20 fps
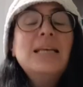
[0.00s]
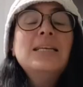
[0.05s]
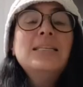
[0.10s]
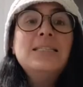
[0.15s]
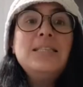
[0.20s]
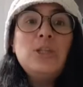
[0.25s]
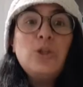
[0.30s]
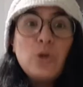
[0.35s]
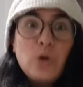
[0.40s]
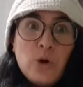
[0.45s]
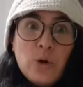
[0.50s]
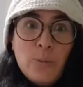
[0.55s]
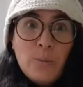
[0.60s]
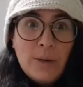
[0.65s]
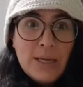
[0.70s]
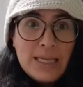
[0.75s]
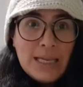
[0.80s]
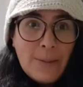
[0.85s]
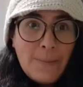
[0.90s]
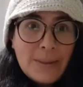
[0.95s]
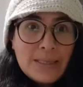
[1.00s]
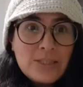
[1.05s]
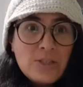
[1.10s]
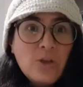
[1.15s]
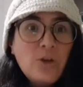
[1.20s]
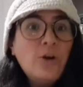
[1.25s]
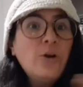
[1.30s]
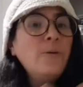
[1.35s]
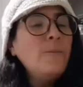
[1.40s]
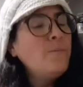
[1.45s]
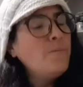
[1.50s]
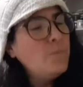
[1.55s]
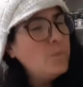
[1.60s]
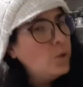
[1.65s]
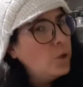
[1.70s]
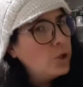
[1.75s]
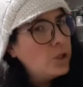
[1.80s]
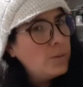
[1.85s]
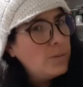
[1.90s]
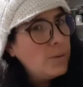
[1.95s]
Si tu cumple ya pasó,
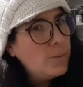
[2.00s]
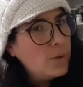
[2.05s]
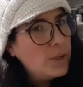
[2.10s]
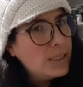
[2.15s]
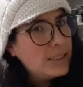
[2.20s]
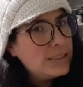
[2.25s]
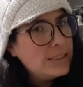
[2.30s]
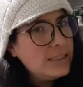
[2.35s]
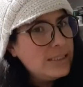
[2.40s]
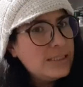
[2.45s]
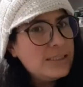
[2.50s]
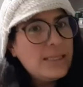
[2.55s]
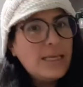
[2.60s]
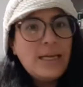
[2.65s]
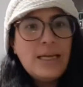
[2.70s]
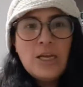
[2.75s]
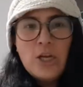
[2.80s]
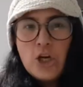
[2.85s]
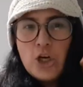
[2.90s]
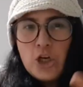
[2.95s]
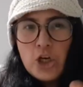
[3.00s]
no te me pongas triste,